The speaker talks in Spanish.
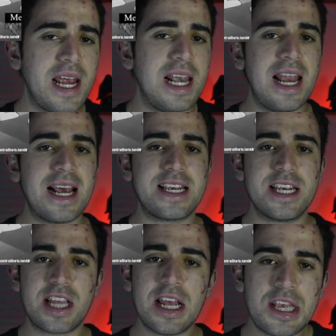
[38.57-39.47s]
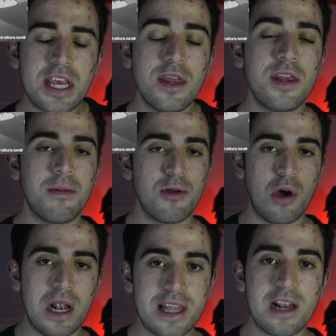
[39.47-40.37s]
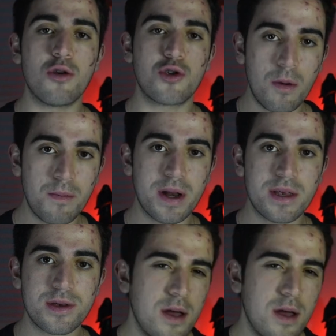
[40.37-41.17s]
en la existencia individual de los hombres.